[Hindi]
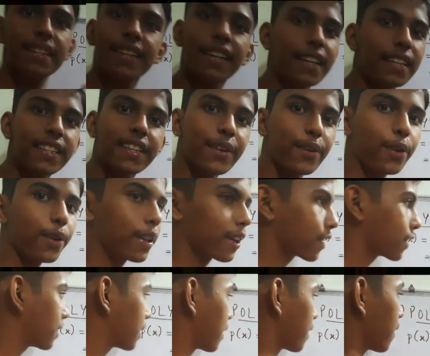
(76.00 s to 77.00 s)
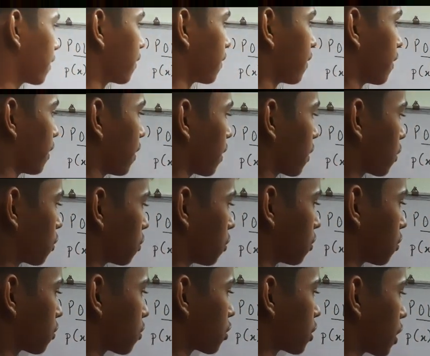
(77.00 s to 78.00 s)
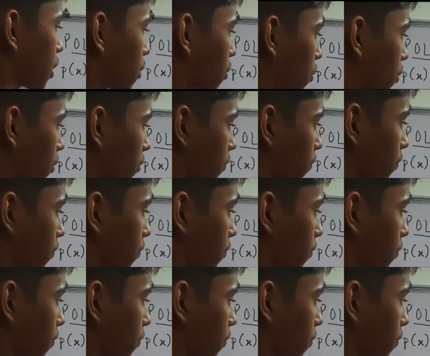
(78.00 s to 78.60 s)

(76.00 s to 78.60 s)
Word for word: की जगह ज़ीरो लिख दिया तो ज़ीरो